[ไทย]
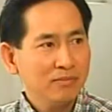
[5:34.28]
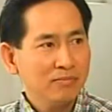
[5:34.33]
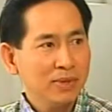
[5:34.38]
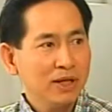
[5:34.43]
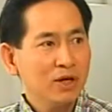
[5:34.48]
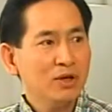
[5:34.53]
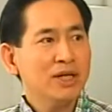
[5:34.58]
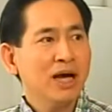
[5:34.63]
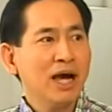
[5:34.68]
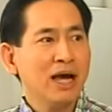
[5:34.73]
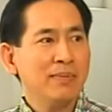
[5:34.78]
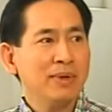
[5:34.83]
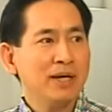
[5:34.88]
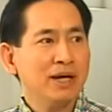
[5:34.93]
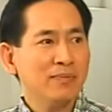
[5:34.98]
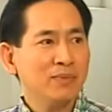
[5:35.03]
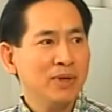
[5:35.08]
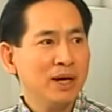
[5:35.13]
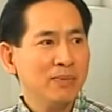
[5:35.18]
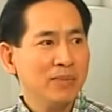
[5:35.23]
มันก็จะหายไป
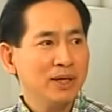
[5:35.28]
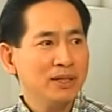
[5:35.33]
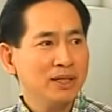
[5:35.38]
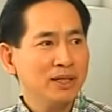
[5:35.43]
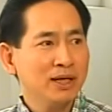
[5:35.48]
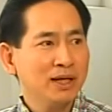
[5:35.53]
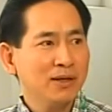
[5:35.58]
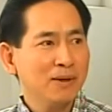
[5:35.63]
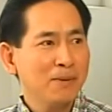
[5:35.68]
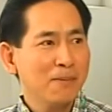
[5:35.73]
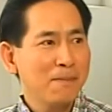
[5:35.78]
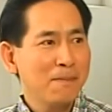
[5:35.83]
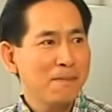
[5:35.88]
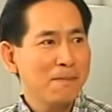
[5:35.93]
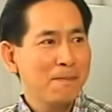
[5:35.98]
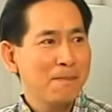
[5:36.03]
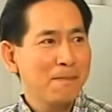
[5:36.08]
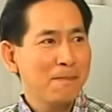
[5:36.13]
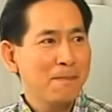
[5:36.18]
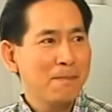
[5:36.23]
กับน้ำหลังจากนั้น
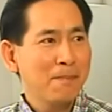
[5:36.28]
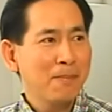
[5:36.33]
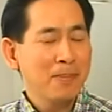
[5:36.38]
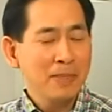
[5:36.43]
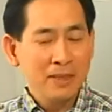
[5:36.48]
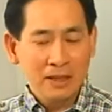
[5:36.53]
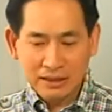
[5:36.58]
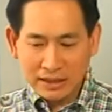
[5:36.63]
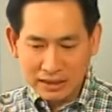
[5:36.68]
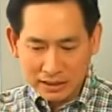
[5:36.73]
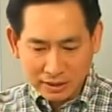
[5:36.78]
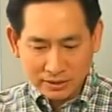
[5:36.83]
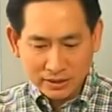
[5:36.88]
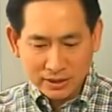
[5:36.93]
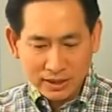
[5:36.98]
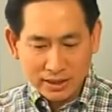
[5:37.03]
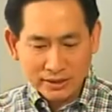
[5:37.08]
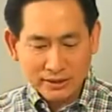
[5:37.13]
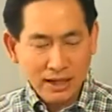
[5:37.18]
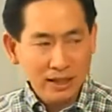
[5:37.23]
แต่ถ้า
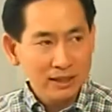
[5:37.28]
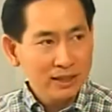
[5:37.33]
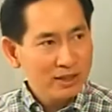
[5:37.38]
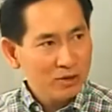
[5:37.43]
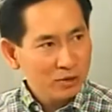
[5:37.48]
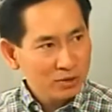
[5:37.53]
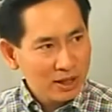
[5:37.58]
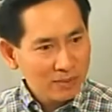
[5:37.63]
CSR ที่เรา